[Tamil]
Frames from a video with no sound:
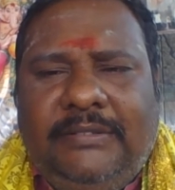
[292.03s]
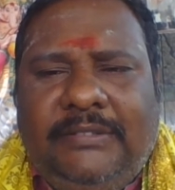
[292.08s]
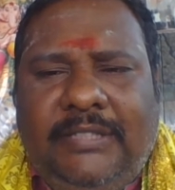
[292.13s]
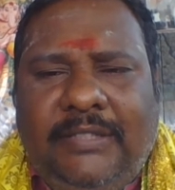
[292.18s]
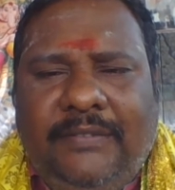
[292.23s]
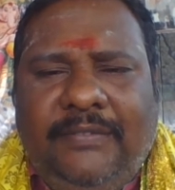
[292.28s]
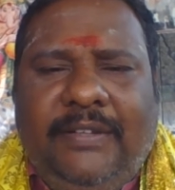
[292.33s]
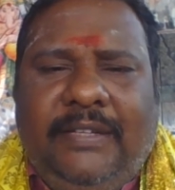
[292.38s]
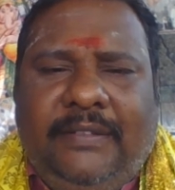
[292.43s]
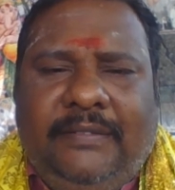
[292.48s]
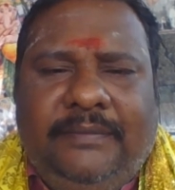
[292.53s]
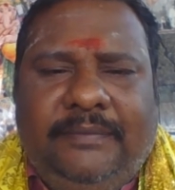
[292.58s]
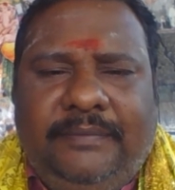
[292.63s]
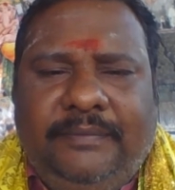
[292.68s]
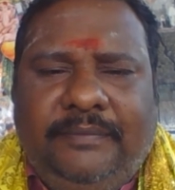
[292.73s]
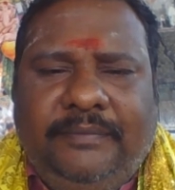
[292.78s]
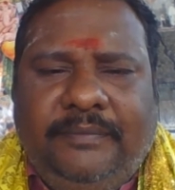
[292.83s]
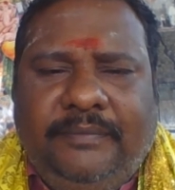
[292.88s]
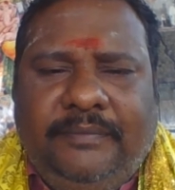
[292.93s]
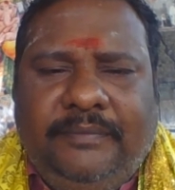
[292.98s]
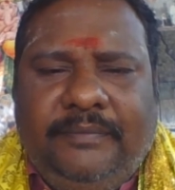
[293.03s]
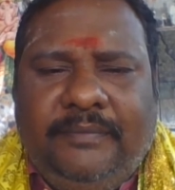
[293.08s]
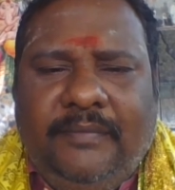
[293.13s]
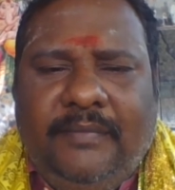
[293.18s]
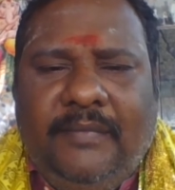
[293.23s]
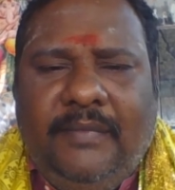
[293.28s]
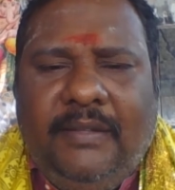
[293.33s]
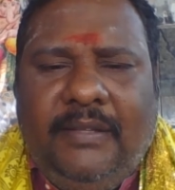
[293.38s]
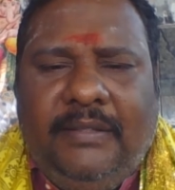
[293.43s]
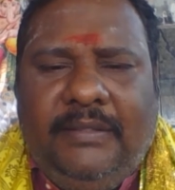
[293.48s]
சிவனை
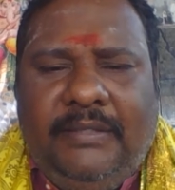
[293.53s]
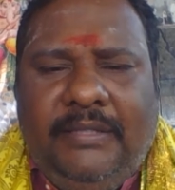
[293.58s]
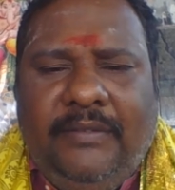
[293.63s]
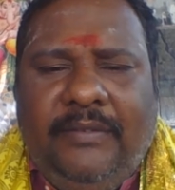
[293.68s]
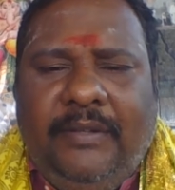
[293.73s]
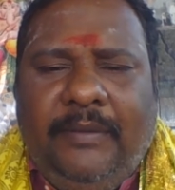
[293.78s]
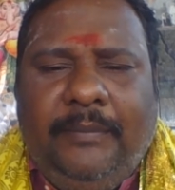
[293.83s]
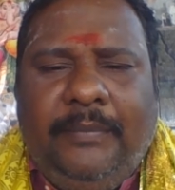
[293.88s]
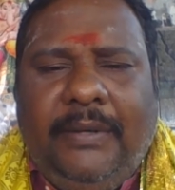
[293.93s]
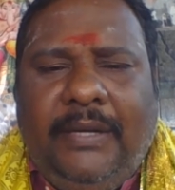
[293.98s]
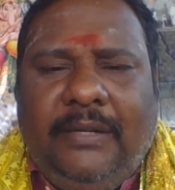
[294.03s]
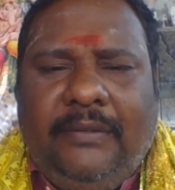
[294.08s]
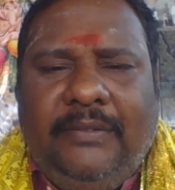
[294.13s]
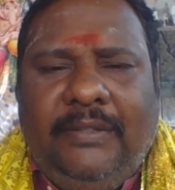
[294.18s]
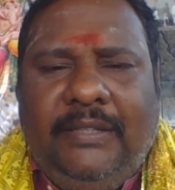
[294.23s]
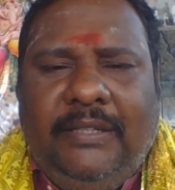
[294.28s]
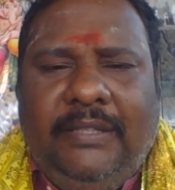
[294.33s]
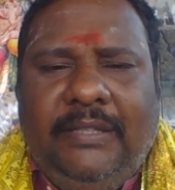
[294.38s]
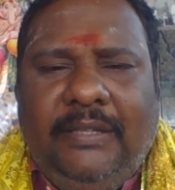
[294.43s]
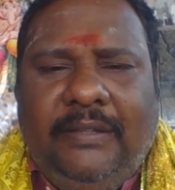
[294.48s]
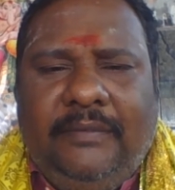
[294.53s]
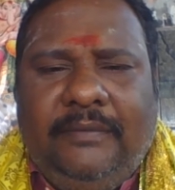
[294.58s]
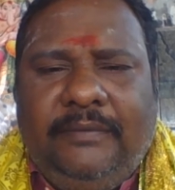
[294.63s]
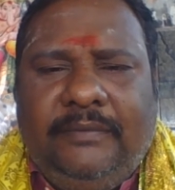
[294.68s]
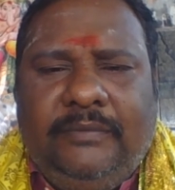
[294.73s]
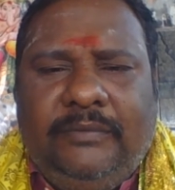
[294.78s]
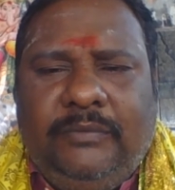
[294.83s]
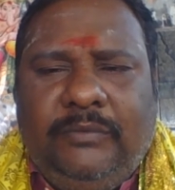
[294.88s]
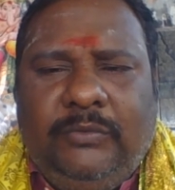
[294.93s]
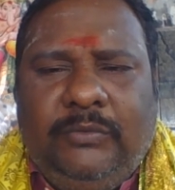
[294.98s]
சிவன் பார்வதியை
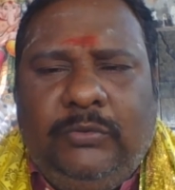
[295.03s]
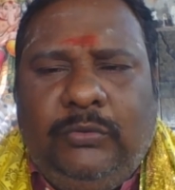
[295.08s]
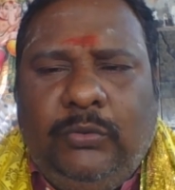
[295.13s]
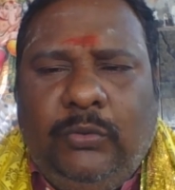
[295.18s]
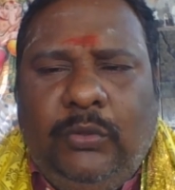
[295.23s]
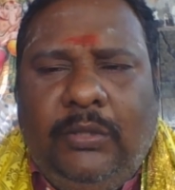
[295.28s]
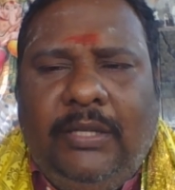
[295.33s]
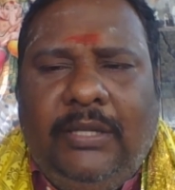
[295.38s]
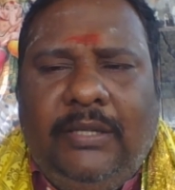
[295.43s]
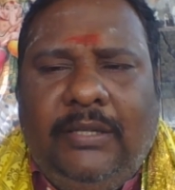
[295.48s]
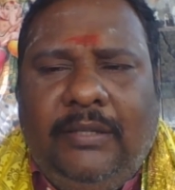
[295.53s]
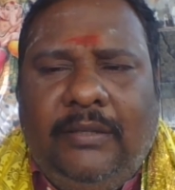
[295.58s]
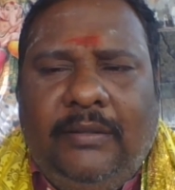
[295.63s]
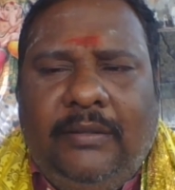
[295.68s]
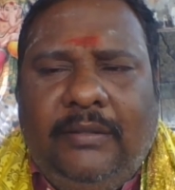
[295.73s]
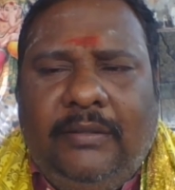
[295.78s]
சூரியன்